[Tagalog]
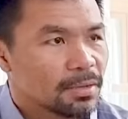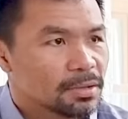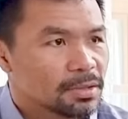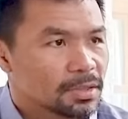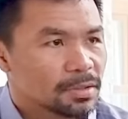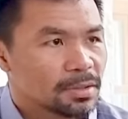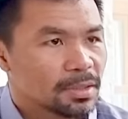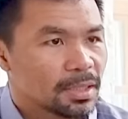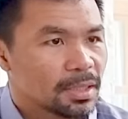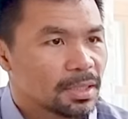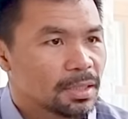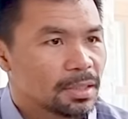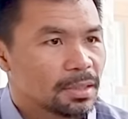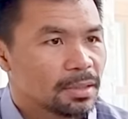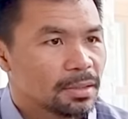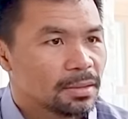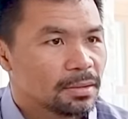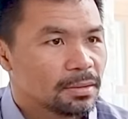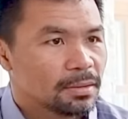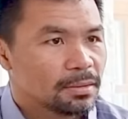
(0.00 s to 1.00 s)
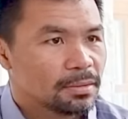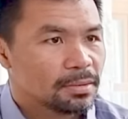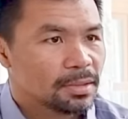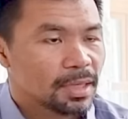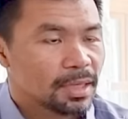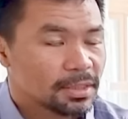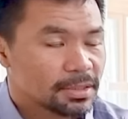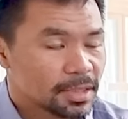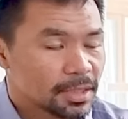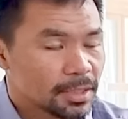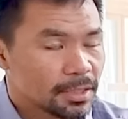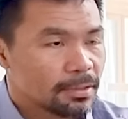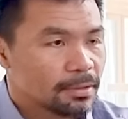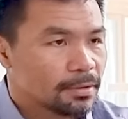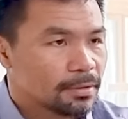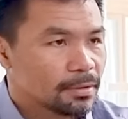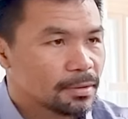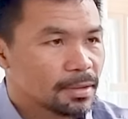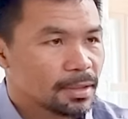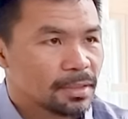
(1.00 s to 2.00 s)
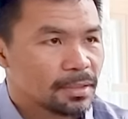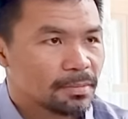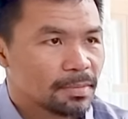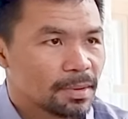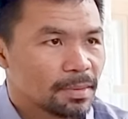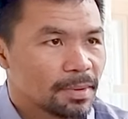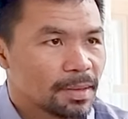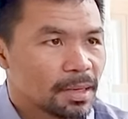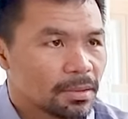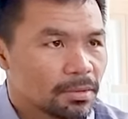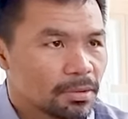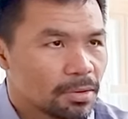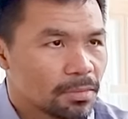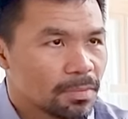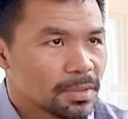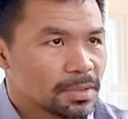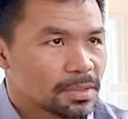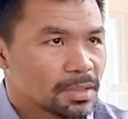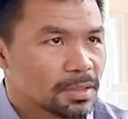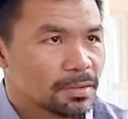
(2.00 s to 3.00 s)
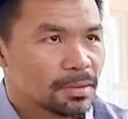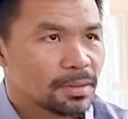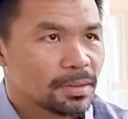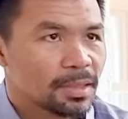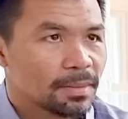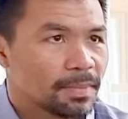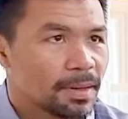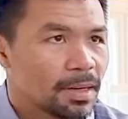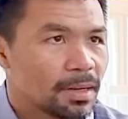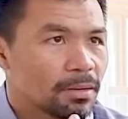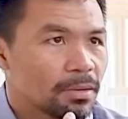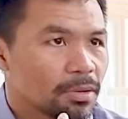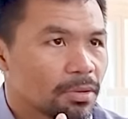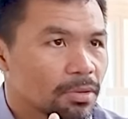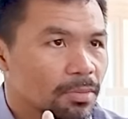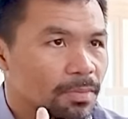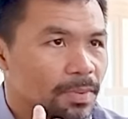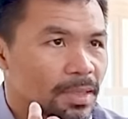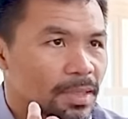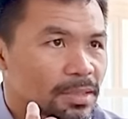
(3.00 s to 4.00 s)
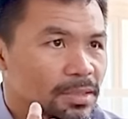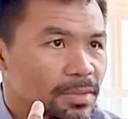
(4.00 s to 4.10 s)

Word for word: sa dahil dahil sa iyo at pagbago ako para sa Nagbago ako para sa